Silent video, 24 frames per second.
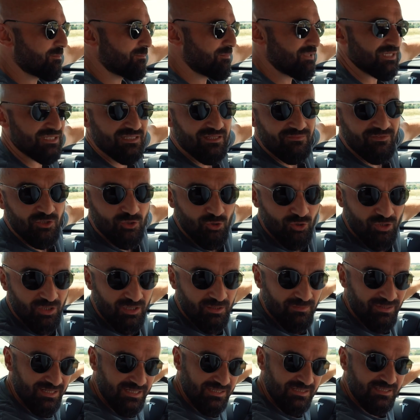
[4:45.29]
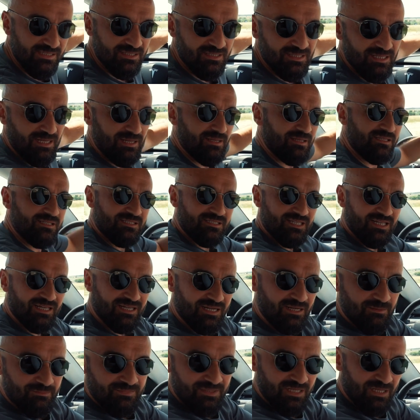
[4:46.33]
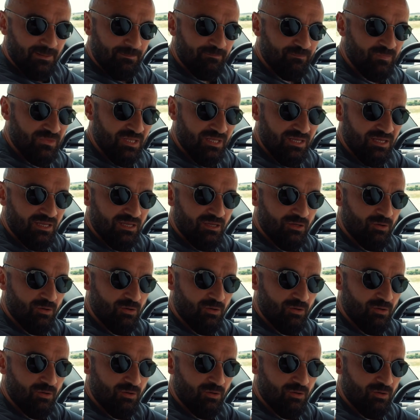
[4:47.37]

Bir de videolarım arasında Instagram'da e,